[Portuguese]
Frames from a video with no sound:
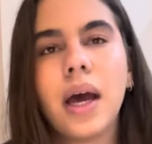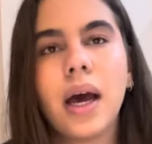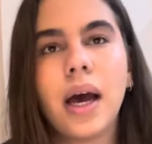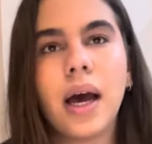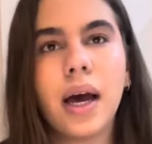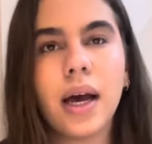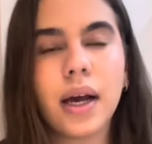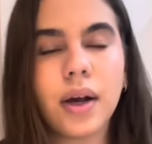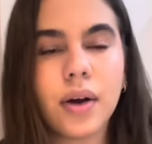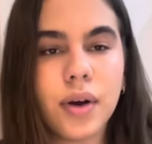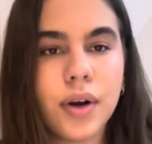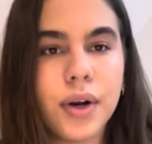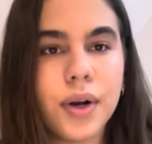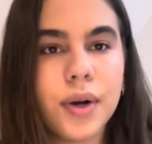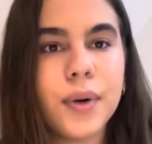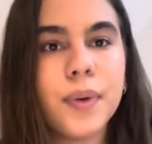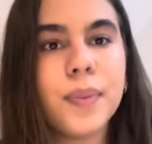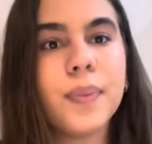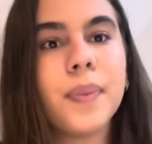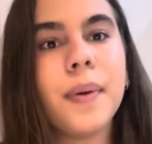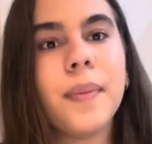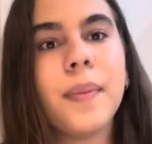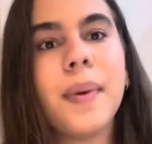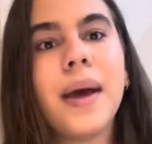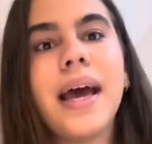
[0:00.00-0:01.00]
Agora no
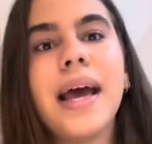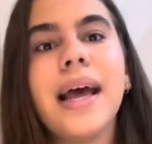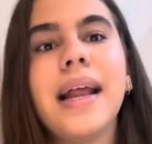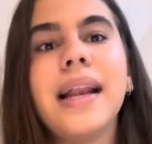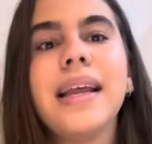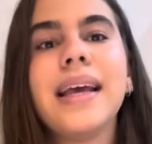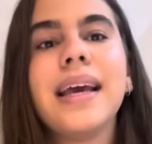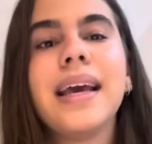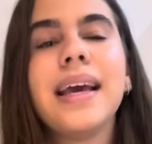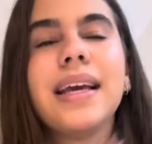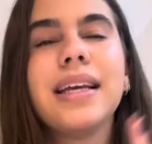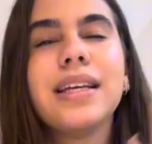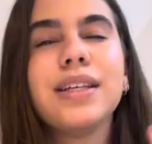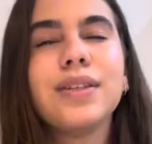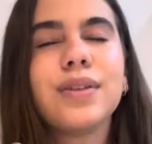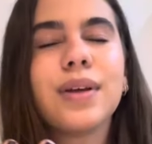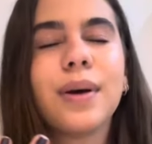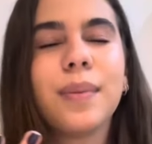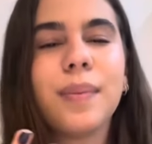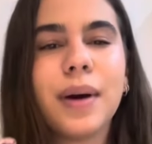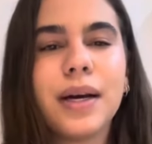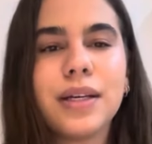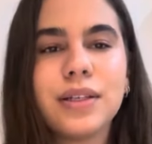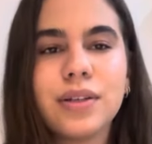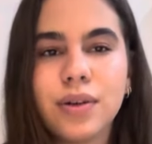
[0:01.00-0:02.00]
PBL, isso é
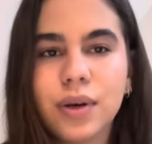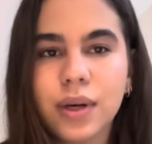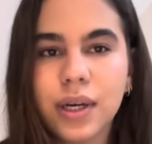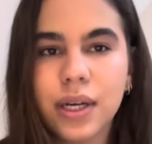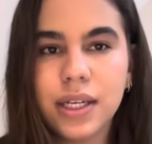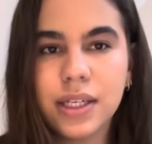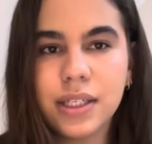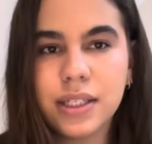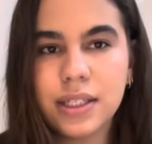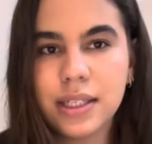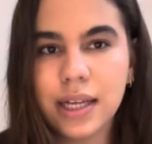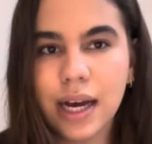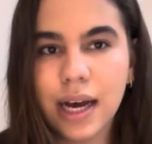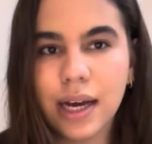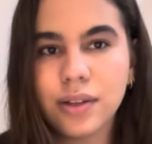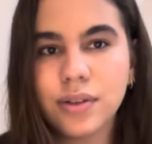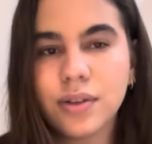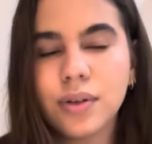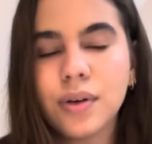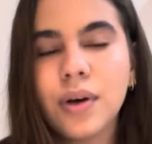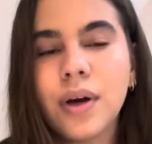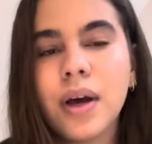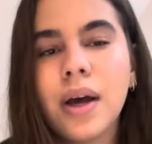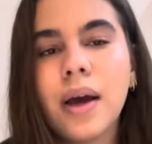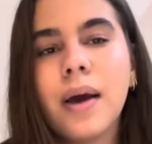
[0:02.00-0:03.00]
mais
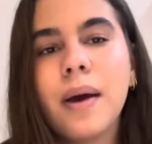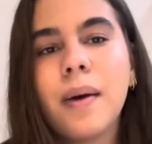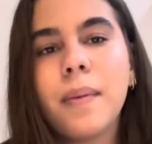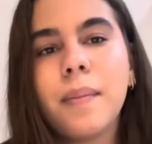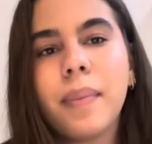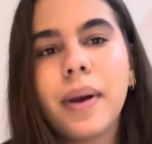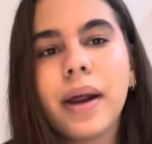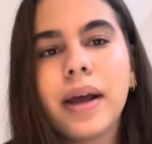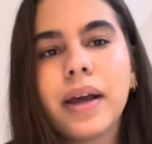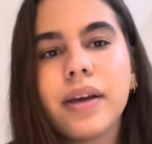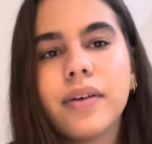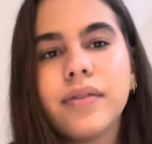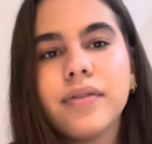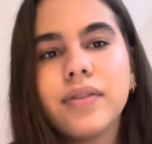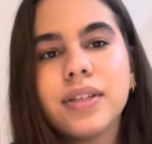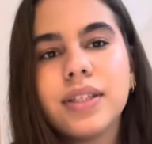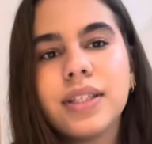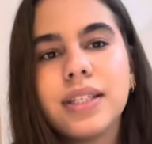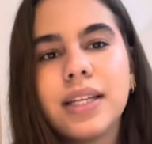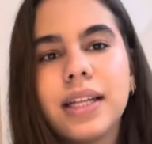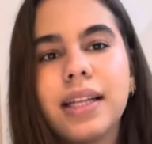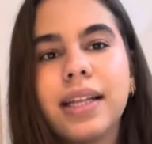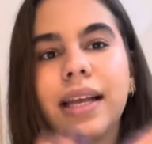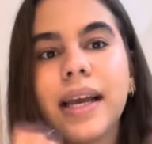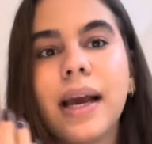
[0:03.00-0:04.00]
organizado para que
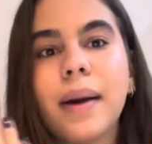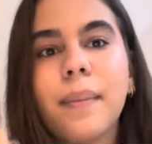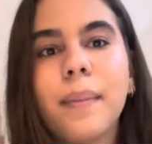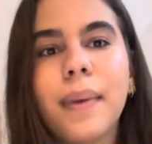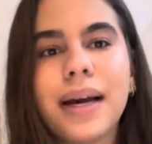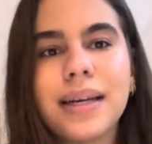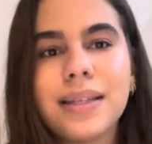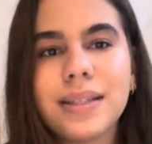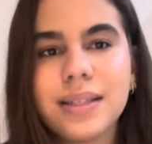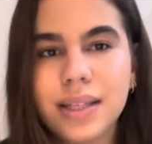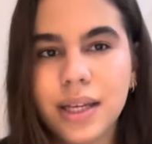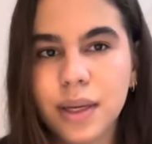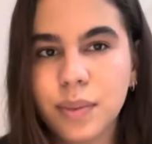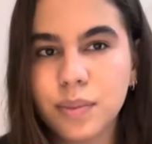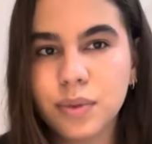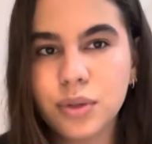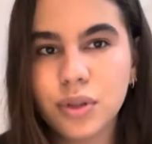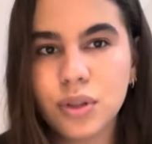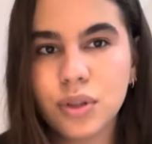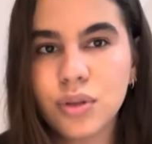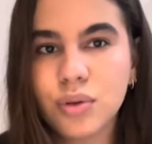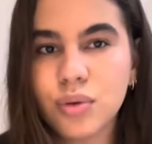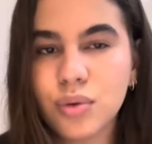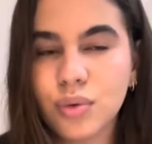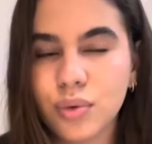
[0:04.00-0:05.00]
você tenha mais tempo de
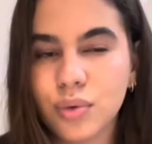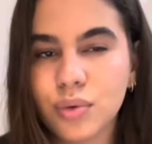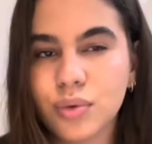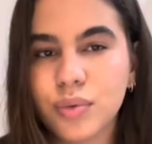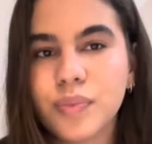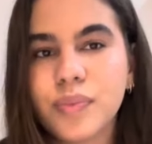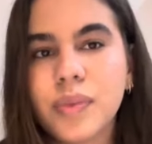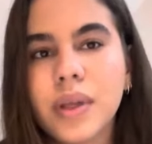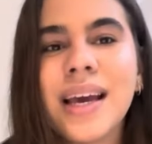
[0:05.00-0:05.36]
estudo.